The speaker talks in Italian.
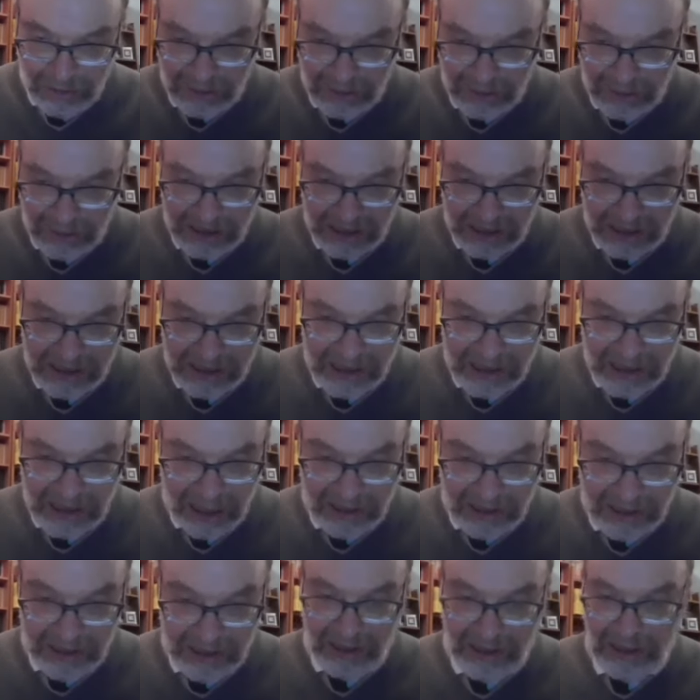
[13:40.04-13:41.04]
con i
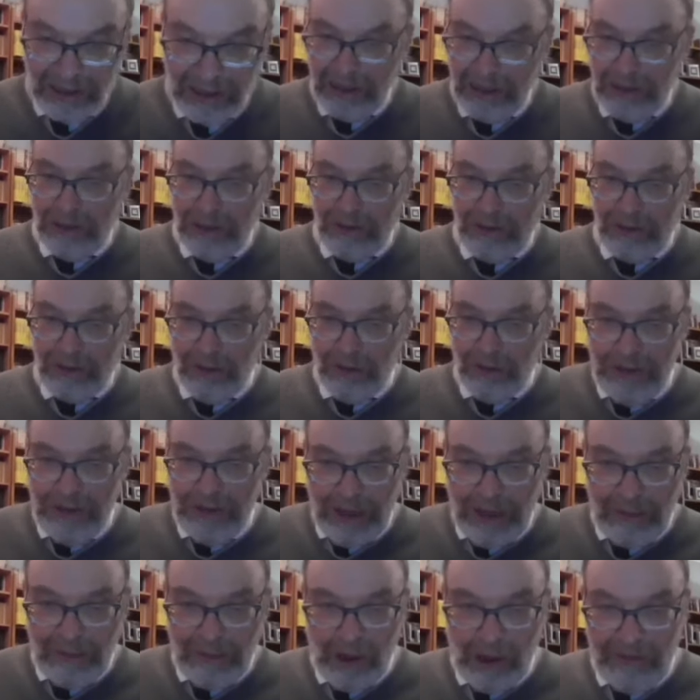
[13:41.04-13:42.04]
cristiani,
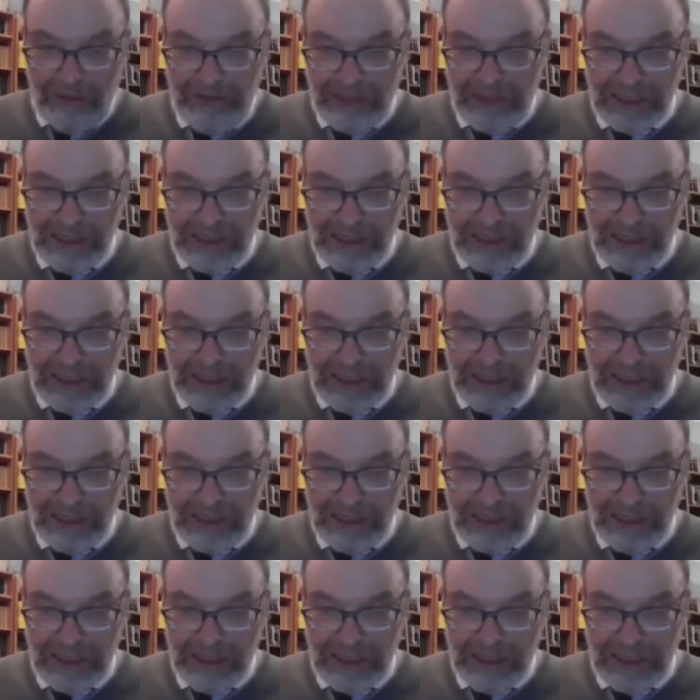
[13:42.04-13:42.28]
dobbiamo avere